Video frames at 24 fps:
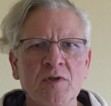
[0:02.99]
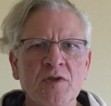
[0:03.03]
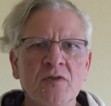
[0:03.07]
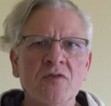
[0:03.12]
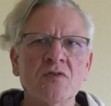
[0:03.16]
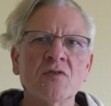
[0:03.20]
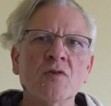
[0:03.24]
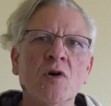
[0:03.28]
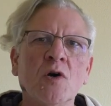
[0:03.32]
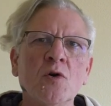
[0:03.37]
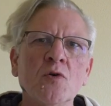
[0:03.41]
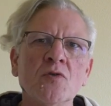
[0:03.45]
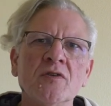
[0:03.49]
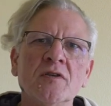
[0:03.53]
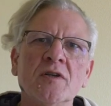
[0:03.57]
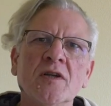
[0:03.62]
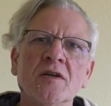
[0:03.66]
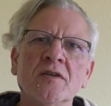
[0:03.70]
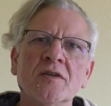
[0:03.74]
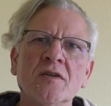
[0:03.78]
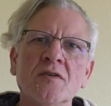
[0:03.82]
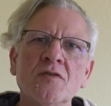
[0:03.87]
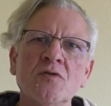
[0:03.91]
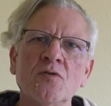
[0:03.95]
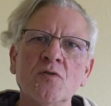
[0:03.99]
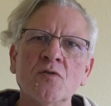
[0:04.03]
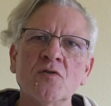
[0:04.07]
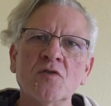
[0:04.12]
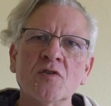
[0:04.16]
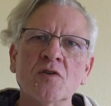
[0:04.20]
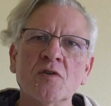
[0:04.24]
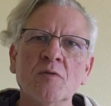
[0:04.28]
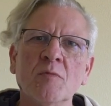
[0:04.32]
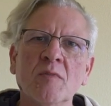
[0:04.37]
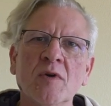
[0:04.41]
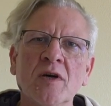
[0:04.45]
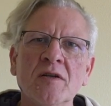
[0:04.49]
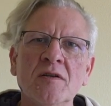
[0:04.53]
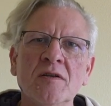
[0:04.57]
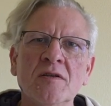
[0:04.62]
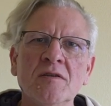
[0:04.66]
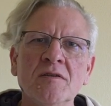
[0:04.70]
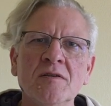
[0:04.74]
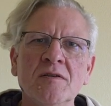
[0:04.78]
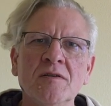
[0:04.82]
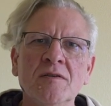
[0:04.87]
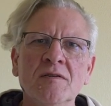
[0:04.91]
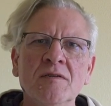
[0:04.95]
bin zu Hause in der
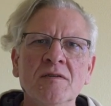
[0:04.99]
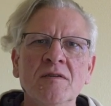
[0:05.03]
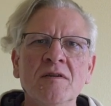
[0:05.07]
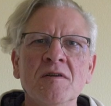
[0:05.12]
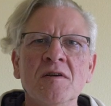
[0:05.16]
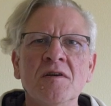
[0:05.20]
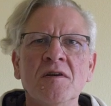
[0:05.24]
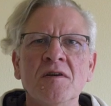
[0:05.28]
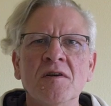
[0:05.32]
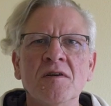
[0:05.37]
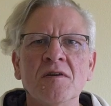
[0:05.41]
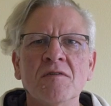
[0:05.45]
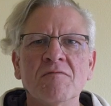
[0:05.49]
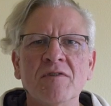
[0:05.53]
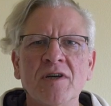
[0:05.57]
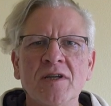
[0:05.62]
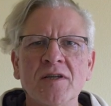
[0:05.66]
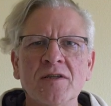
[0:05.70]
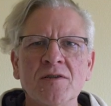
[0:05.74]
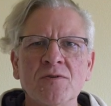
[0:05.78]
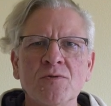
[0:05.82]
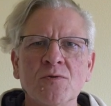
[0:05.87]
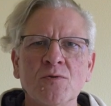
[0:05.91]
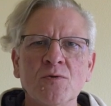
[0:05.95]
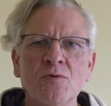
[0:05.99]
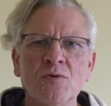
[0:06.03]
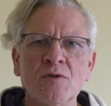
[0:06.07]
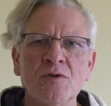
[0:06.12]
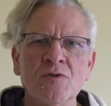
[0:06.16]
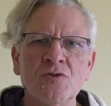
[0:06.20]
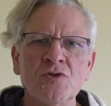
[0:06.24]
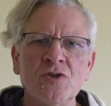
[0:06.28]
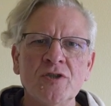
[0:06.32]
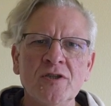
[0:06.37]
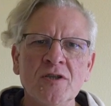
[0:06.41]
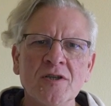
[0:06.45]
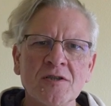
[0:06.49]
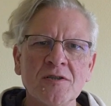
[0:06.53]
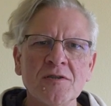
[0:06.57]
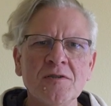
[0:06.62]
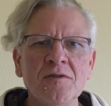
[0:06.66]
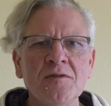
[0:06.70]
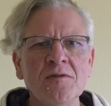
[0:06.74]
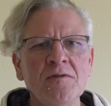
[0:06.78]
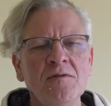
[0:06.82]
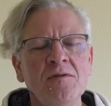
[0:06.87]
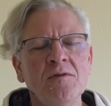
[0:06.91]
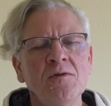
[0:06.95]
Christusgemeinde in wernigerode
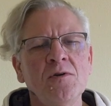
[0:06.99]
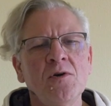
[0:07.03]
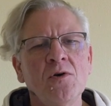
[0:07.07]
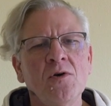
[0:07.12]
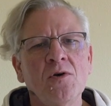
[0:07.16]
schirke